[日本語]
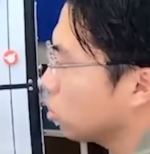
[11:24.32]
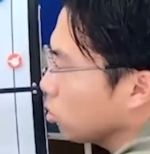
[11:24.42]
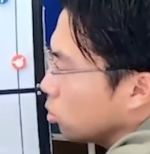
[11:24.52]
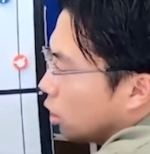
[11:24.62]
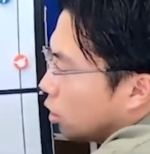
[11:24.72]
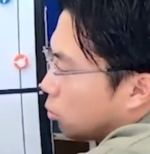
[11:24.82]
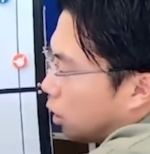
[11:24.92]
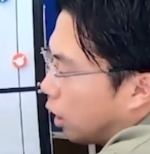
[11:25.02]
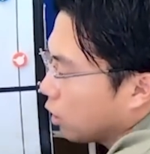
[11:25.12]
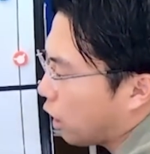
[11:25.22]
状態だ
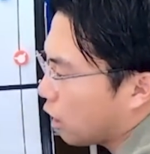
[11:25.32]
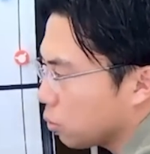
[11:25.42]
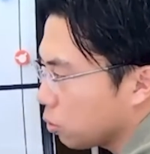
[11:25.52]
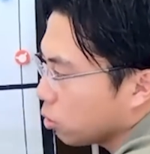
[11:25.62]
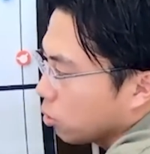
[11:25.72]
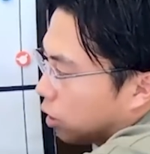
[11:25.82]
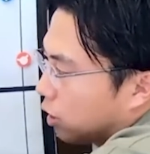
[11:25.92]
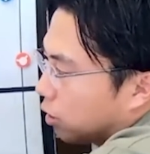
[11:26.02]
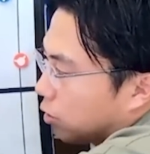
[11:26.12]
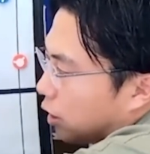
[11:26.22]
と足元と裏の2
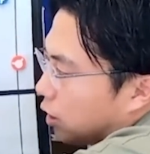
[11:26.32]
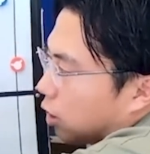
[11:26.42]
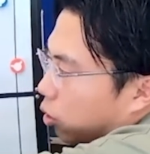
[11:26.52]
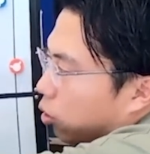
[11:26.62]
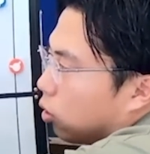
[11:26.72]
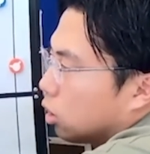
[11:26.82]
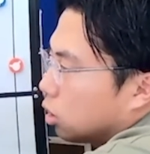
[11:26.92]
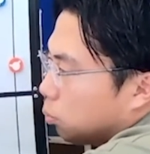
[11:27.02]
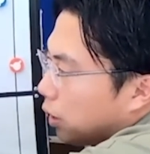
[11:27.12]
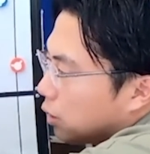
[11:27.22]
択ができるんだけど、
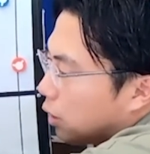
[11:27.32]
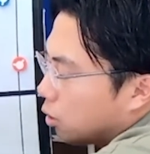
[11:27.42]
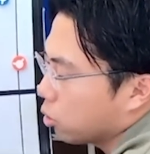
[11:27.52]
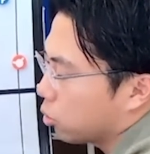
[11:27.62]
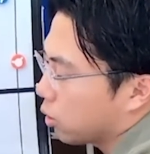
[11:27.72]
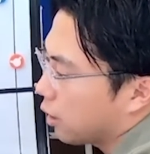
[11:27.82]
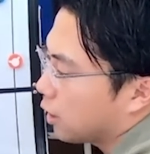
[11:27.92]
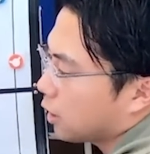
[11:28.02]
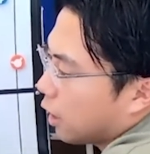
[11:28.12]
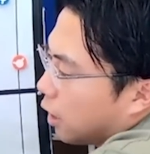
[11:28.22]
スペースある状態で
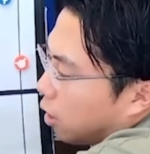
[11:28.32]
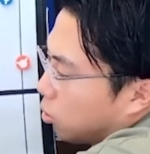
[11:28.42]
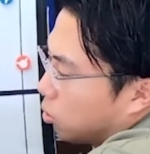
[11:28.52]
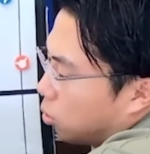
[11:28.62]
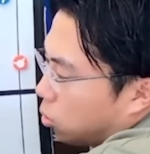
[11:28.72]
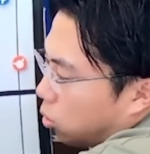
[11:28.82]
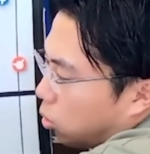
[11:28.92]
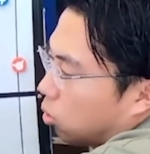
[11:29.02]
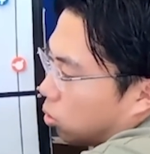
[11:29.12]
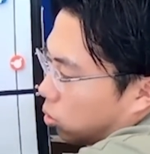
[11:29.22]
仕掛ける方
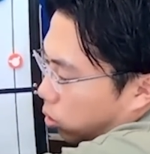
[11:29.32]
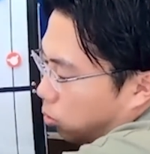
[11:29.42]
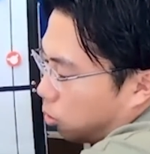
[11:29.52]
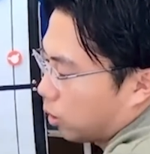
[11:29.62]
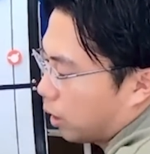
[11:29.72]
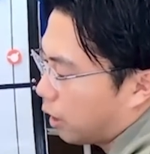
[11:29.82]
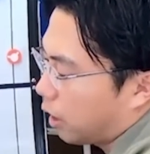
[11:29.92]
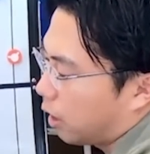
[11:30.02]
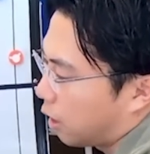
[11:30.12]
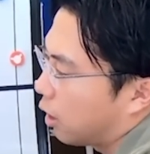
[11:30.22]
のドリブルをできな
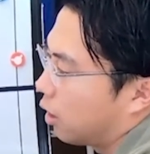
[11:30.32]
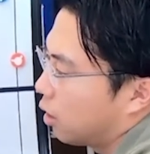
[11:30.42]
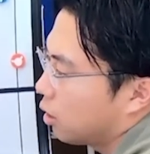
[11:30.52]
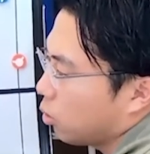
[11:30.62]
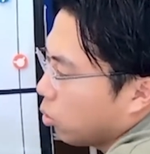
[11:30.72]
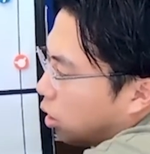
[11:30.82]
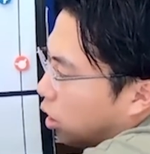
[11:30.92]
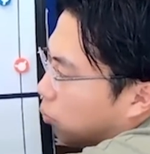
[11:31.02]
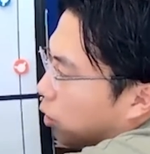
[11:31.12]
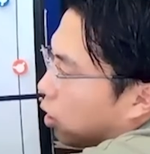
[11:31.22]
いから、これが
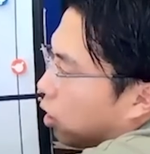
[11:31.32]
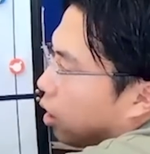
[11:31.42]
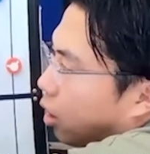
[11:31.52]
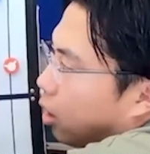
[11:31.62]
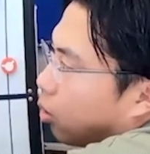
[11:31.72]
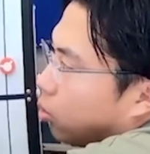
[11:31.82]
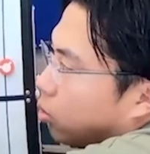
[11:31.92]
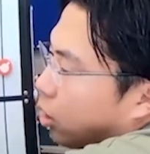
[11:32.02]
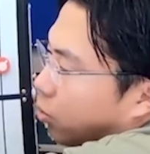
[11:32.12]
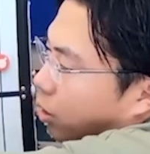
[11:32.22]
やっぱりこの
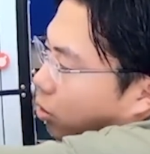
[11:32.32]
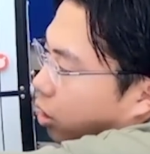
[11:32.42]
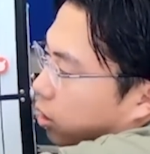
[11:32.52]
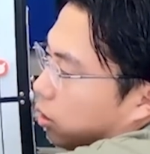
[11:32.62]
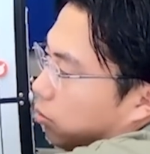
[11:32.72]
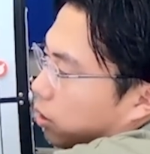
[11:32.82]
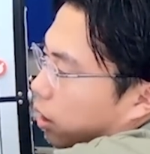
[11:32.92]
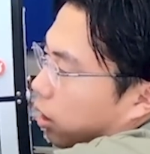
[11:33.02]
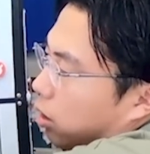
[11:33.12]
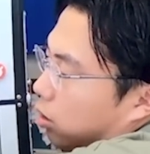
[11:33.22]
サイドバックはリース・ジェームス
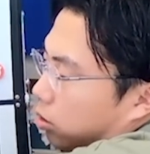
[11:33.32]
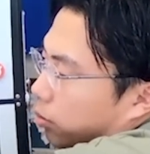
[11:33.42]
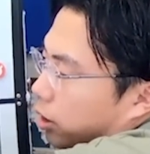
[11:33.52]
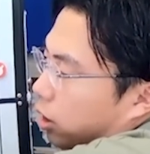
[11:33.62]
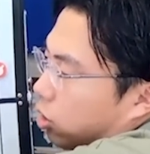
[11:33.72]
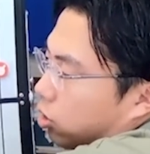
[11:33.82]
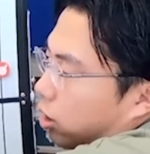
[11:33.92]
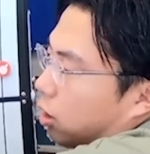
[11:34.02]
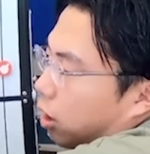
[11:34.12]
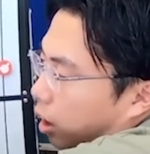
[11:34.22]
で上手い選手に
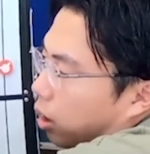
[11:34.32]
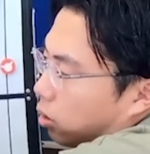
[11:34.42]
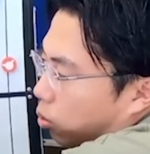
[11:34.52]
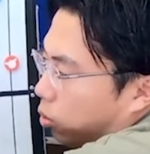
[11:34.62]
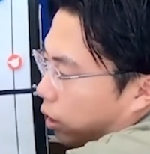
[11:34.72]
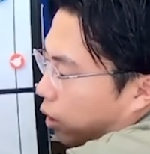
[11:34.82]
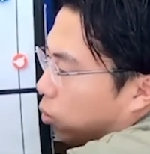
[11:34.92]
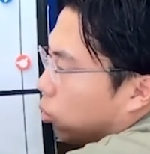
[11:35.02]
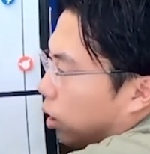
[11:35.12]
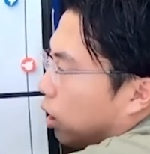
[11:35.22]
なったらその対
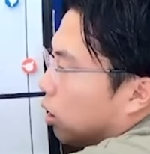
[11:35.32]
応が